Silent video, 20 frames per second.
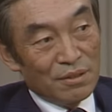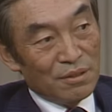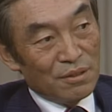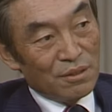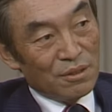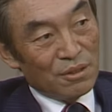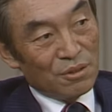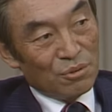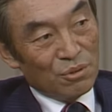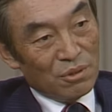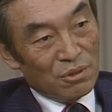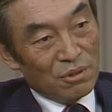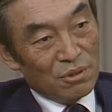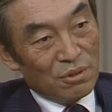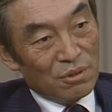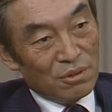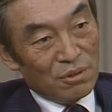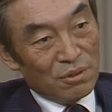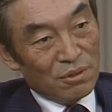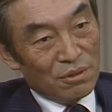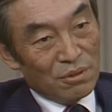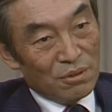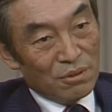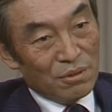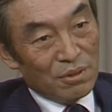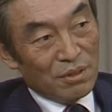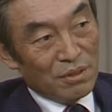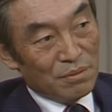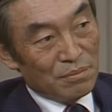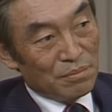
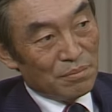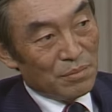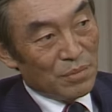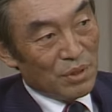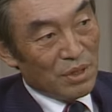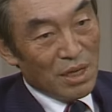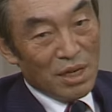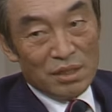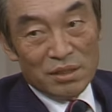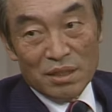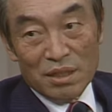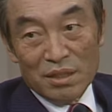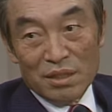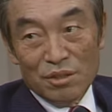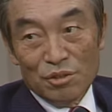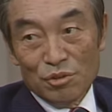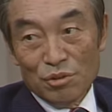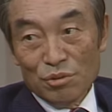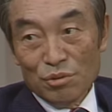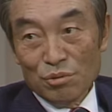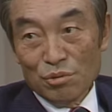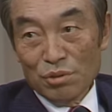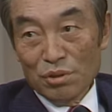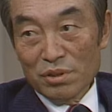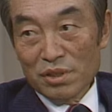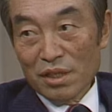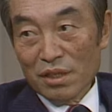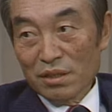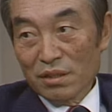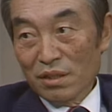그러고 뭐 학생회
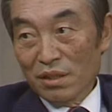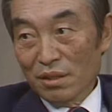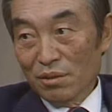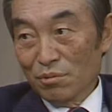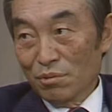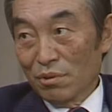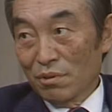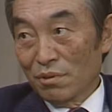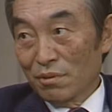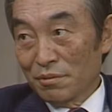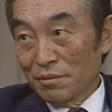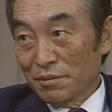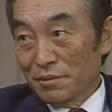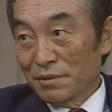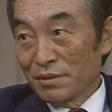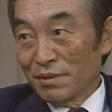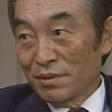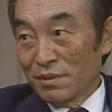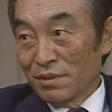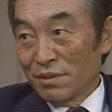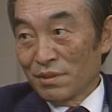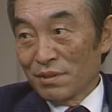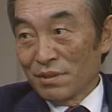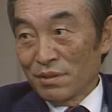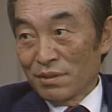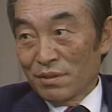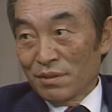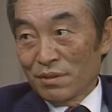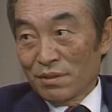회장을 했고. 네.